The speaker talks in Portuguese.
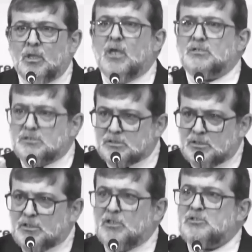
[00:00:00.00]
É
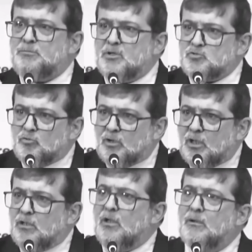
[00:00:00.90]
assim que se
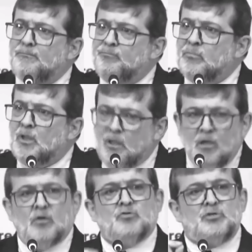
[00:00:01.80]
pastoreia,
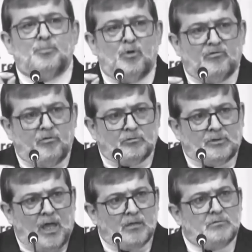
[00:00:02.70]
de boa
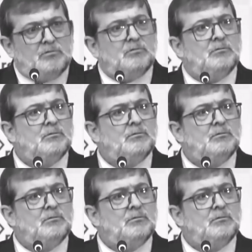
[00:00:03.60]
vontade,